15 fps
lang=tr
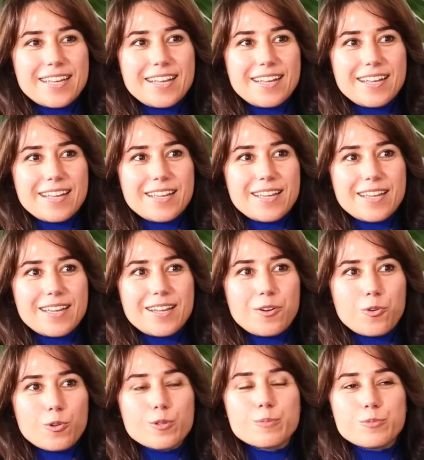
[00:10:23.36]
E,
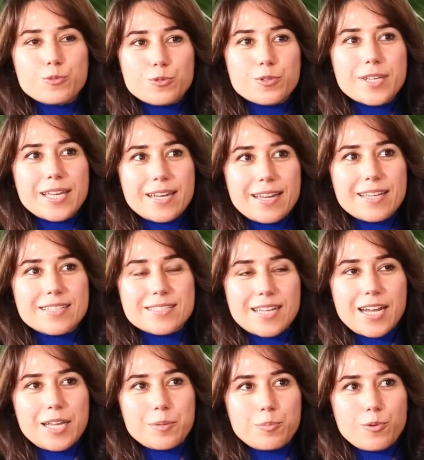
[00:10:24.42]
oğlum Türker'e
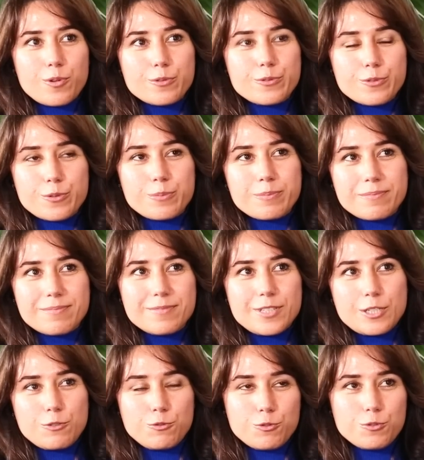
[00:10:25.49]
sahip olduğum
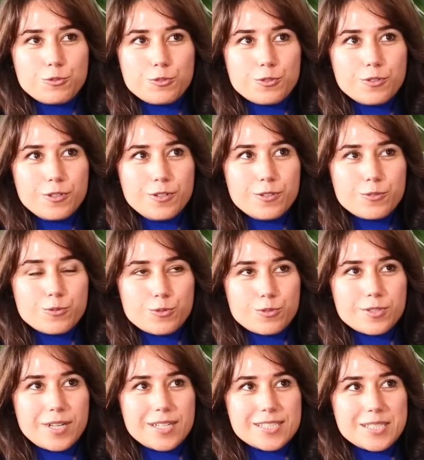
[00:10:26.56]
gündü.
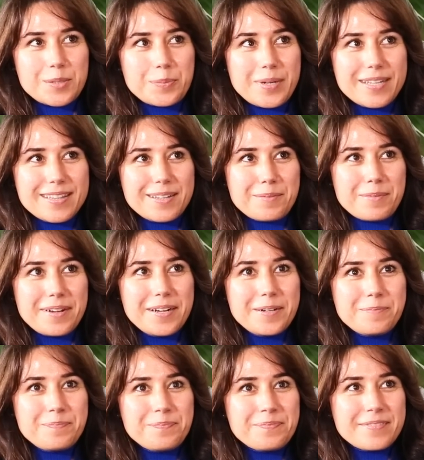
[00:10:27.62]
Kutsal
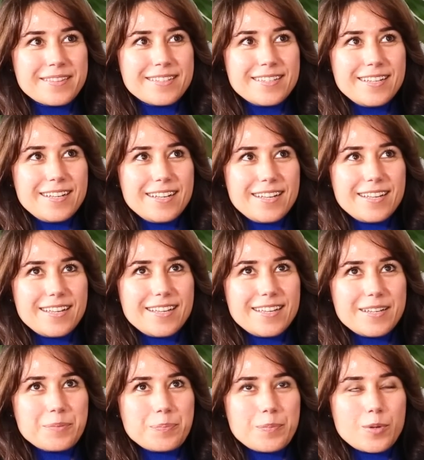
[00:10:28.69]
zamanlama.
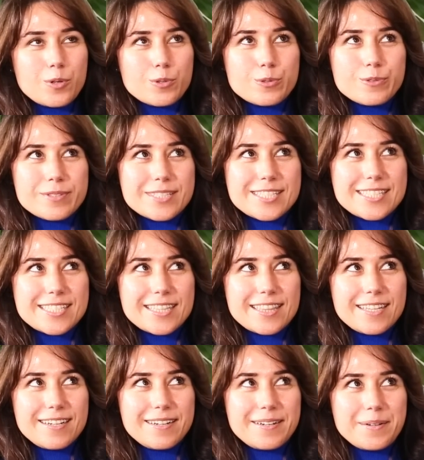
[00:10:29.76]
E, onun
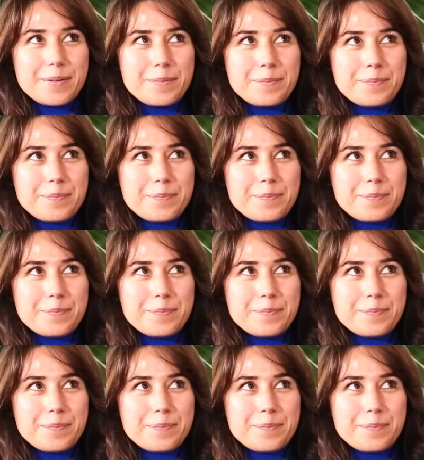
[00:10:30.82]
dışında... Bir